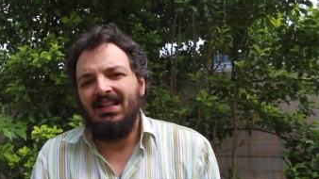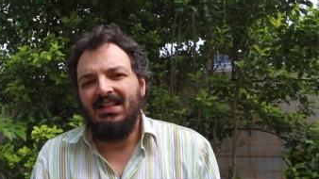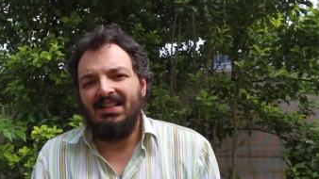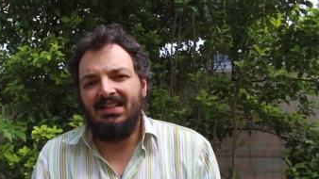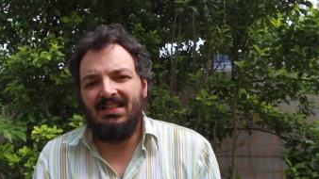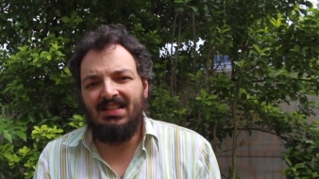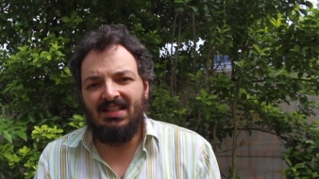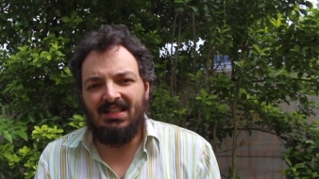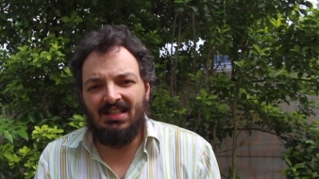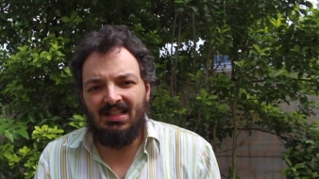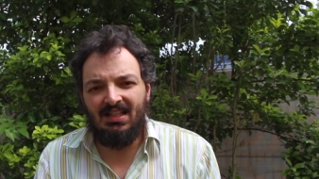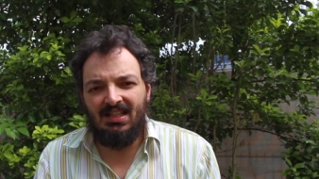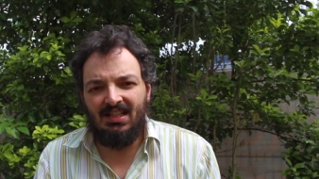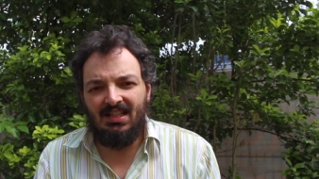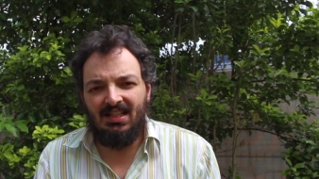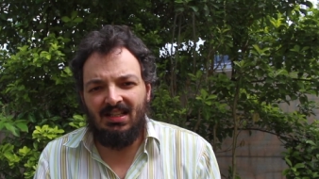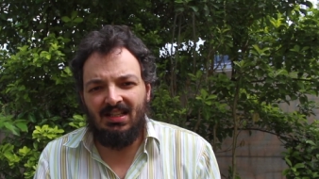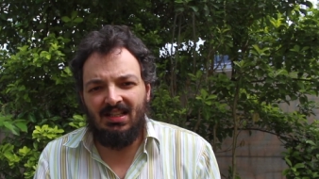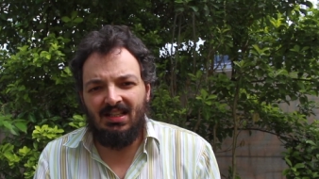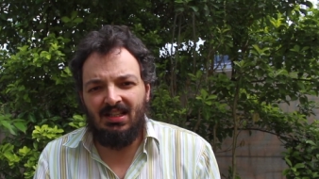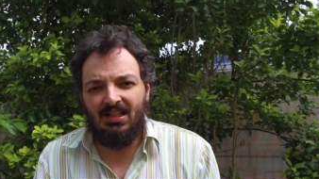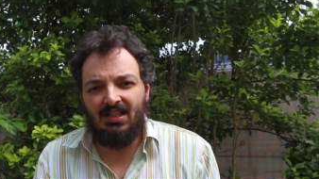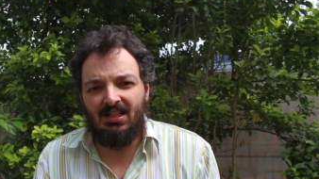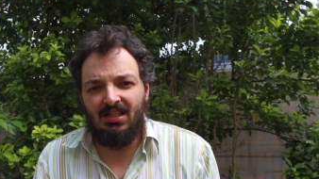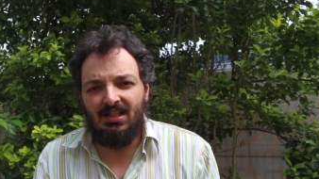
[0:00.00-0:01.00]

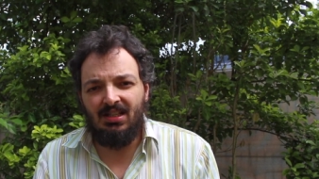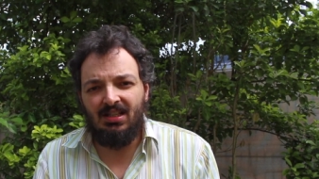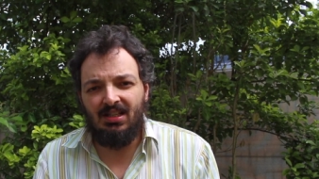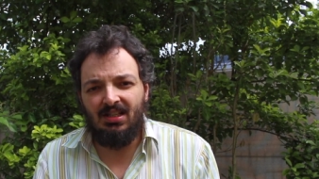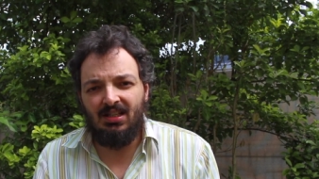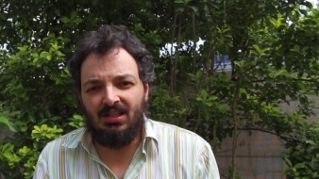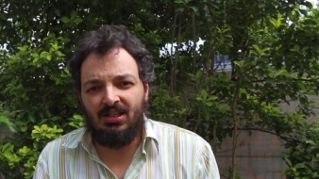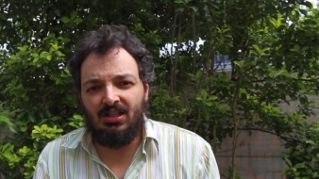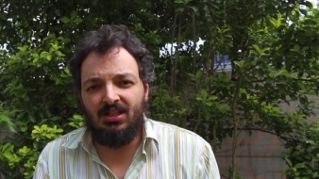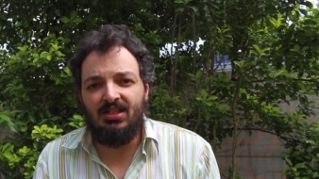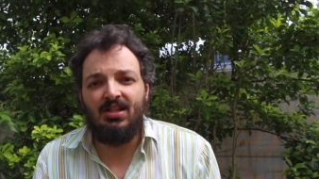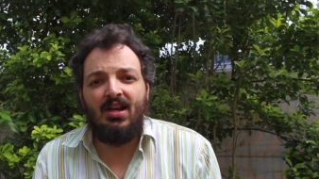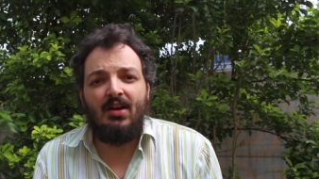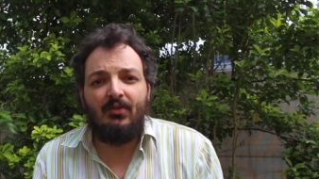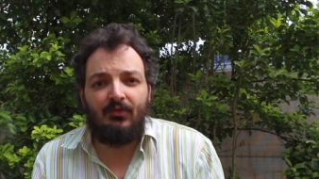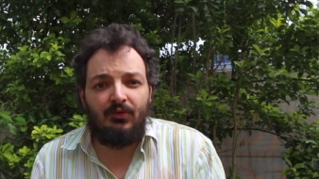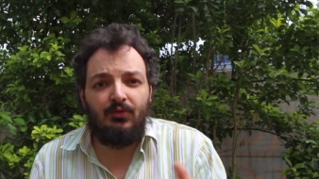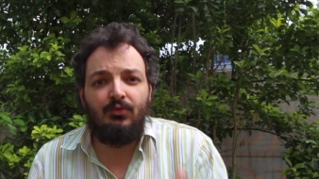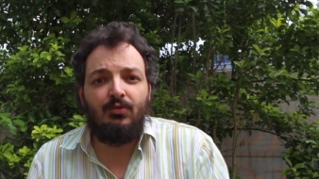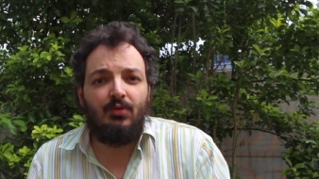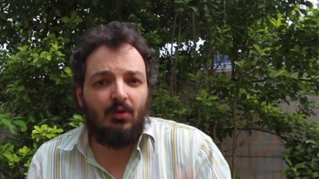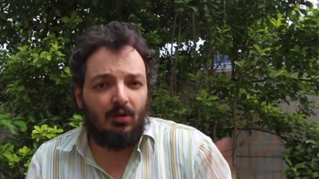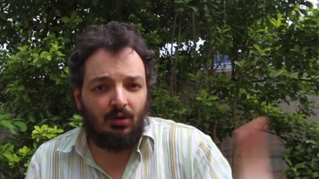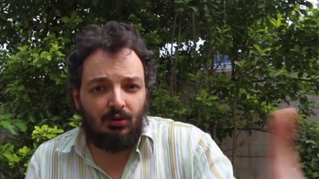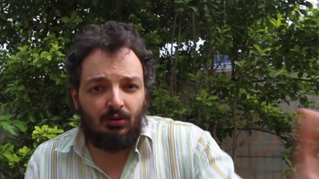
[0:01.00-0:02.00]
qui, qui a
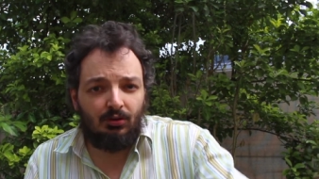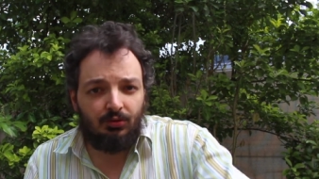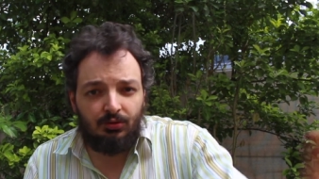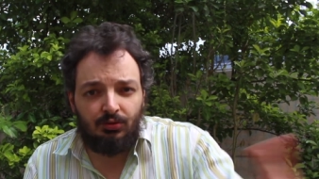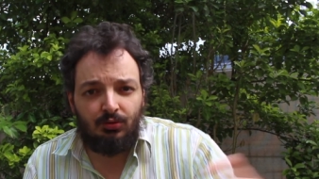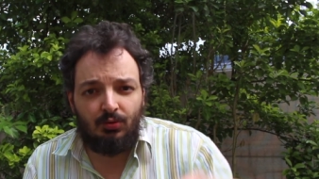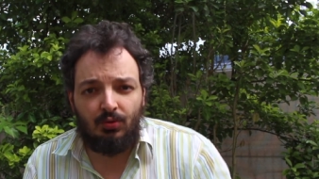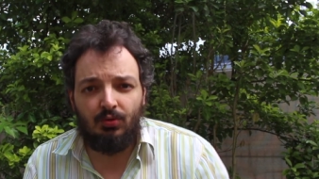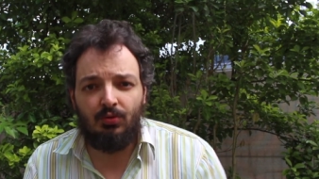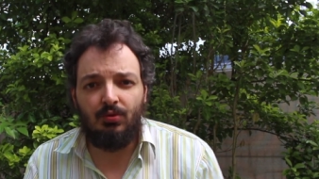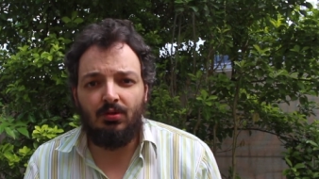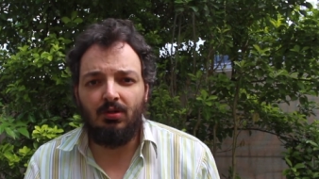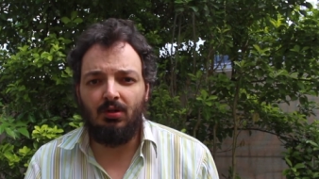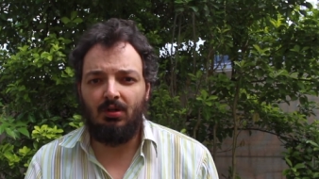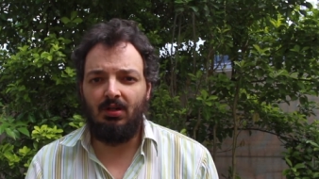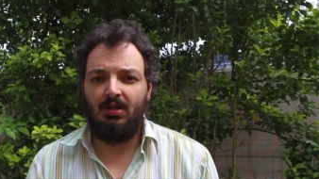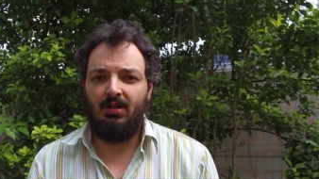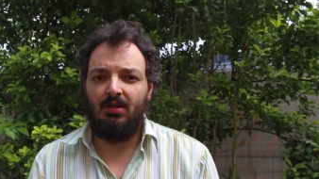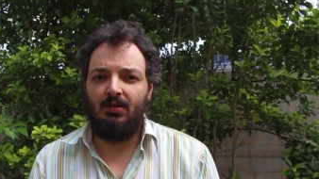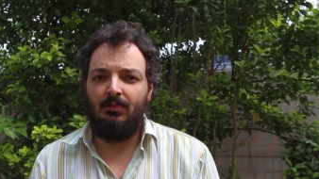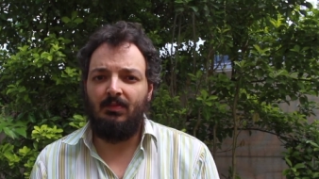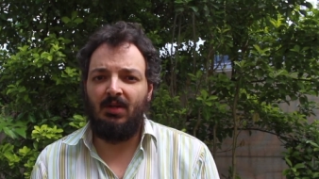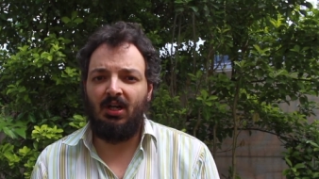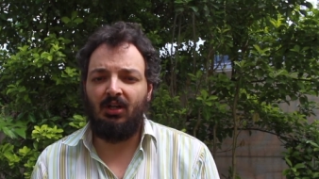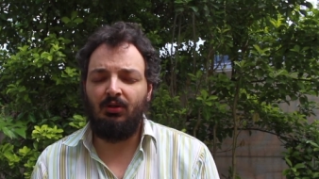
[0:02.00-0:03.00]
vu euh, du coup euh,
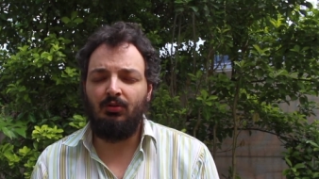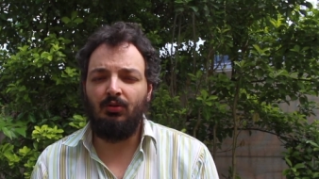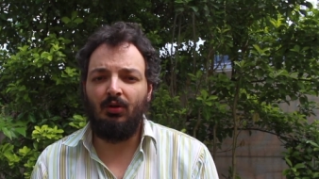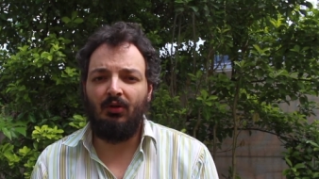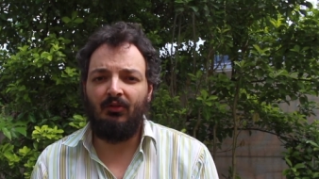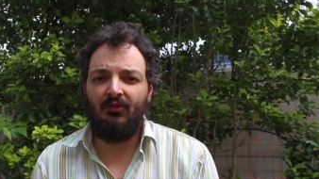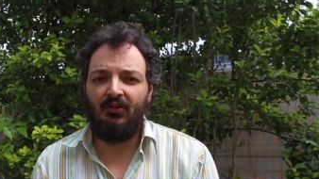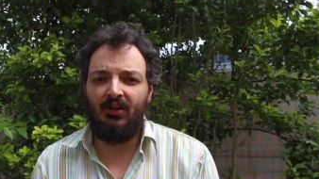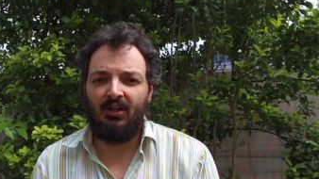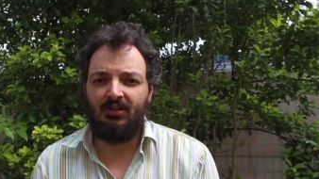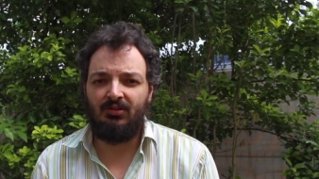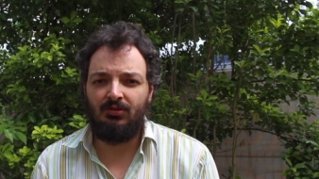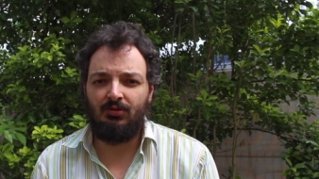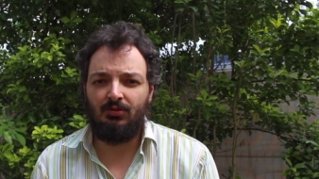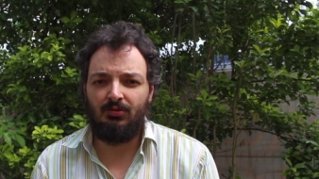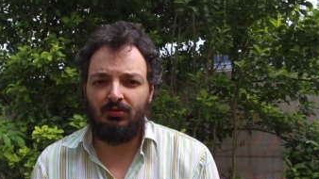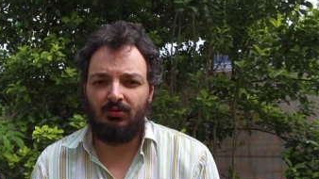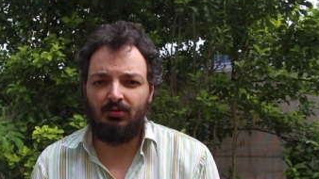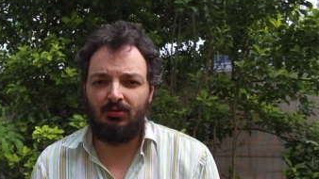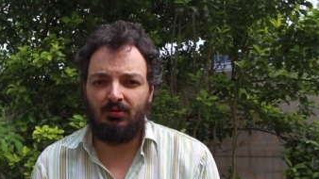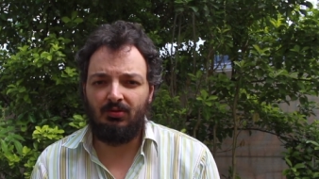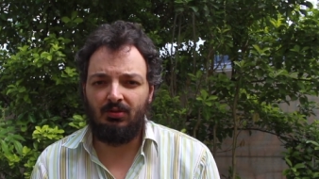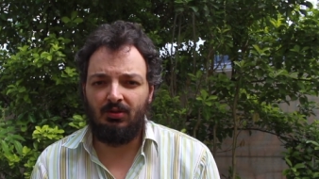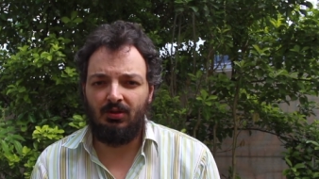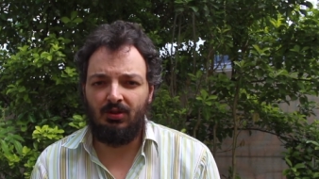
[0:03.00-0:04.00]
Mercure faire
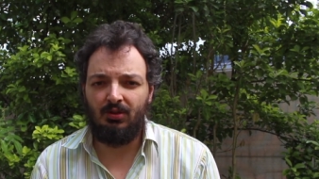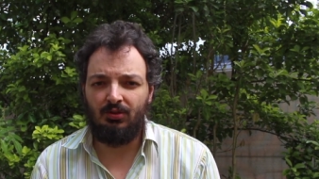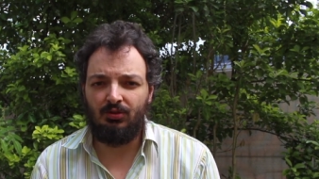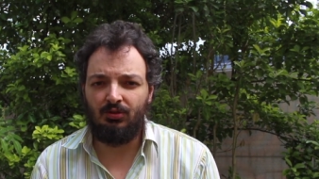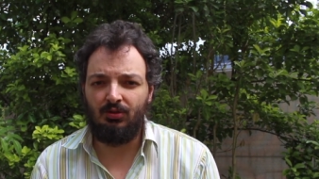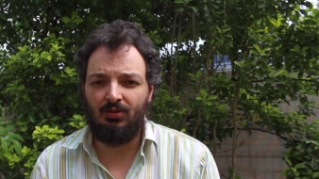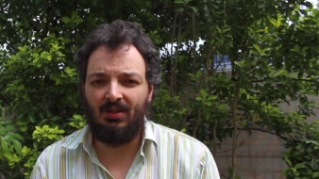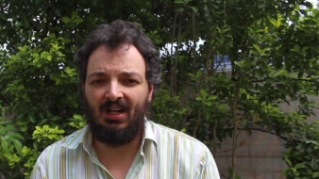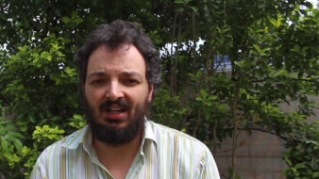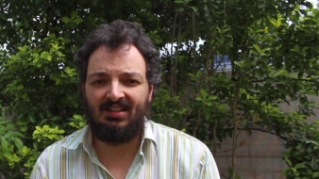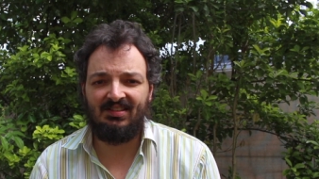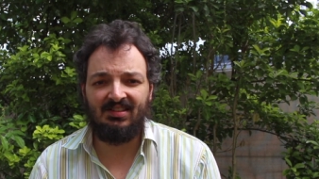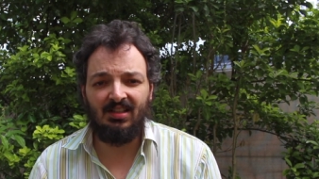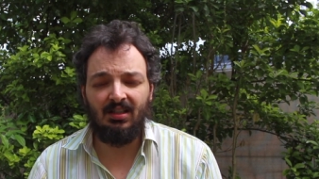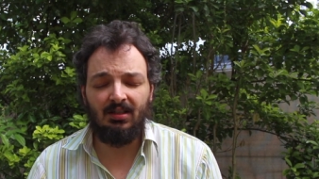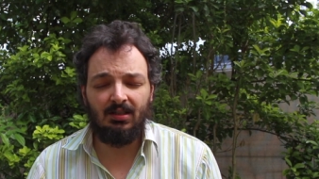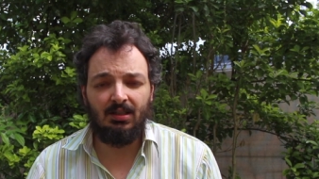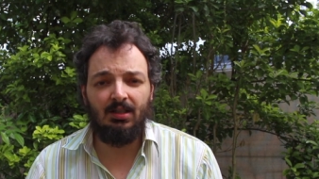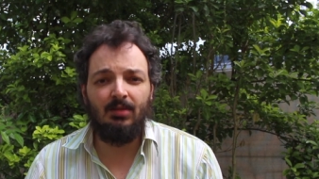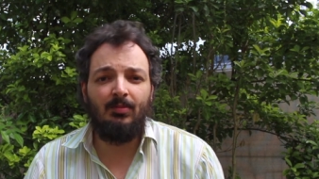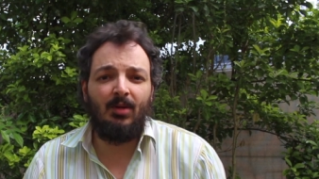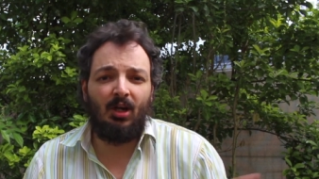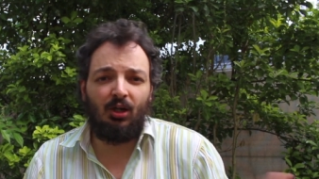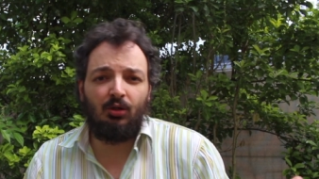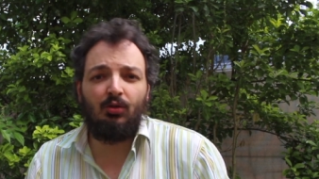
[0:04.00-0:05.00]
ce, larcin,
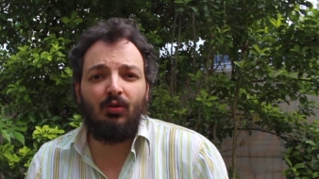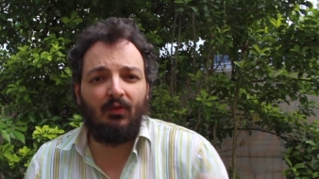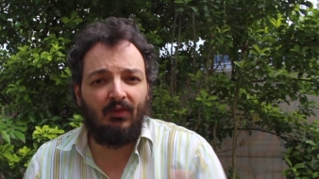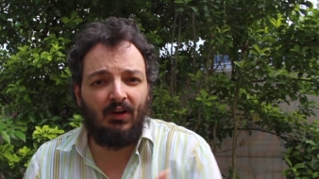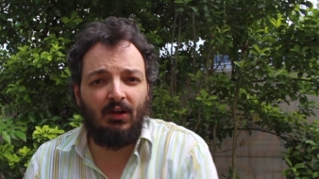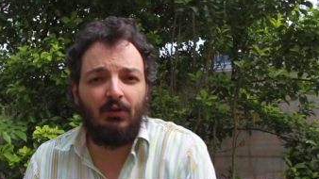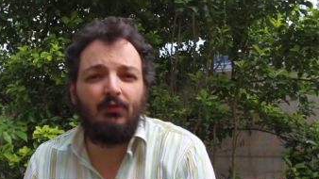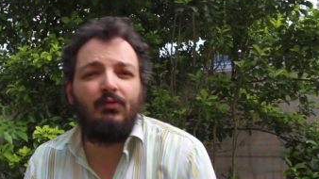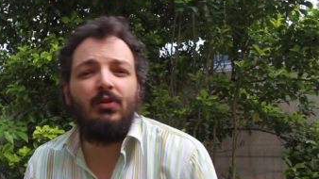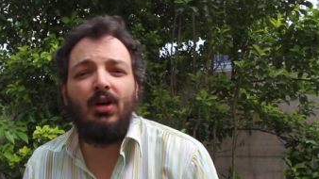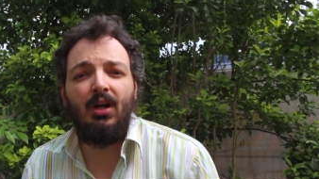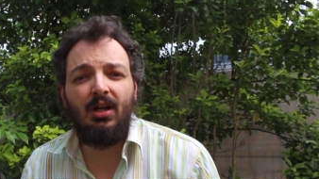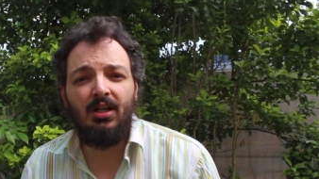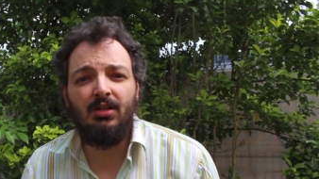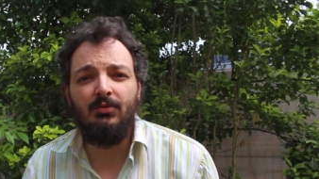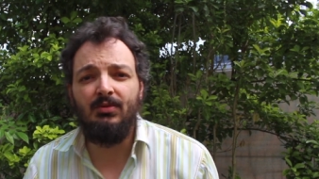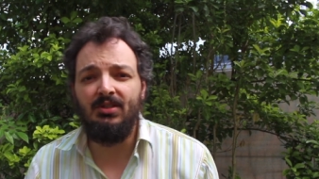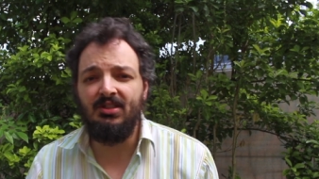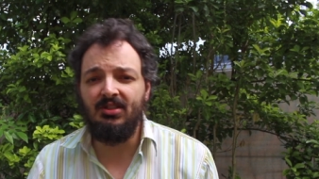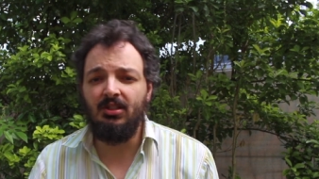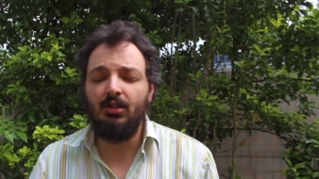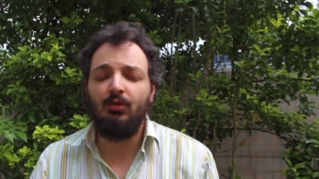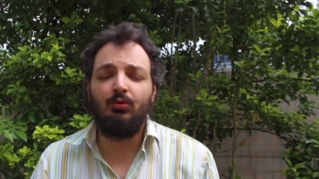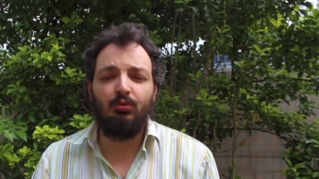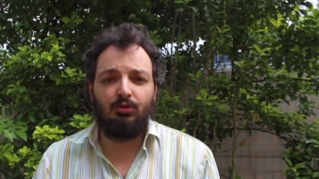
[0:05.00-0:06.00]
et Mercure va le voir et lui
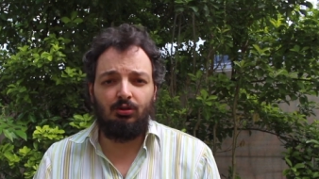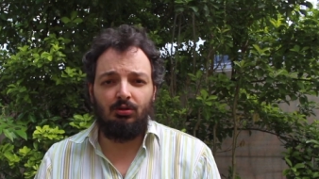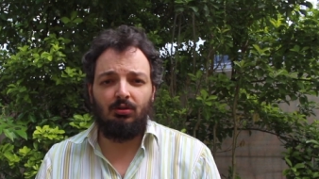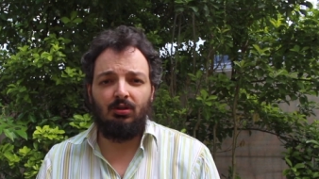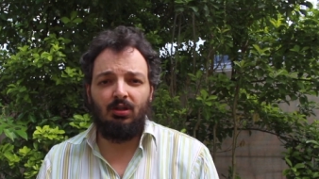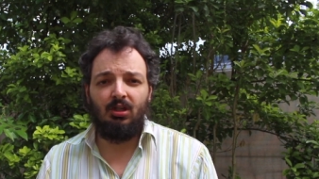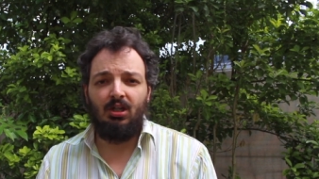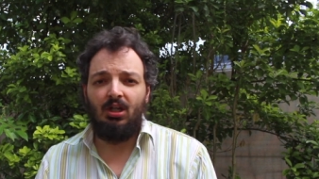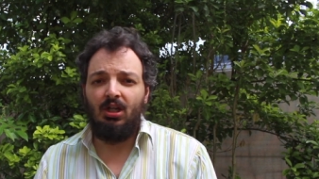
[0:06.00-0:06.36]
dit écoute,